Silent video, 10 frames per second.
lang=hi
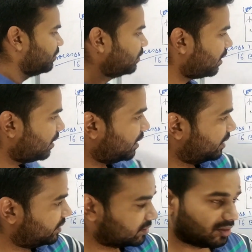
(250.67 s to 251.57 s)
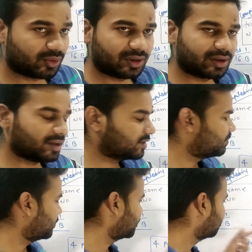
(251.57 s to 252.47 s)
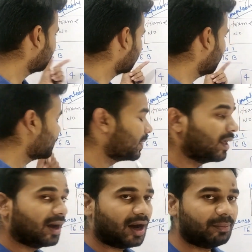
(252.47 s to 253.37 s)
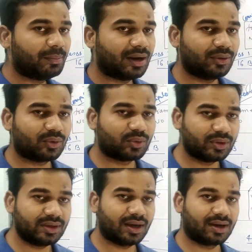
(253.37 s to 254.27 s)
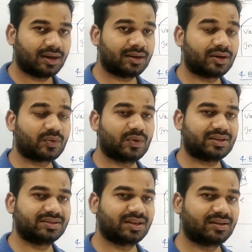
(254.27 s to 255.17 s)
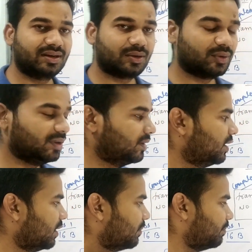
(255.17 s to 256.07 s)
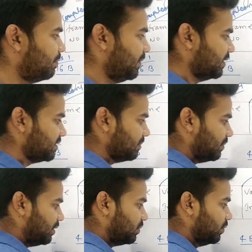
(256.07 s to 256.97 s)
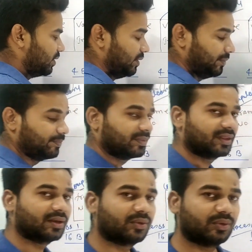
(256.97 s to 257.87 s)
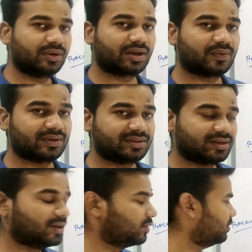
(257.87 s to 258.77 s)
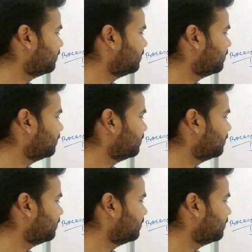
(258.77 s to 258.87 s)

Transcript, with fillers: पूरा एड्रेस अलोकेटेड है इस प्रोसेस वन को अब मान लो कोई अगर रिक्वेस्ट जनरेट हुई पेज नंबर टू की कोई रिक्वेस्ट जनरेट हुई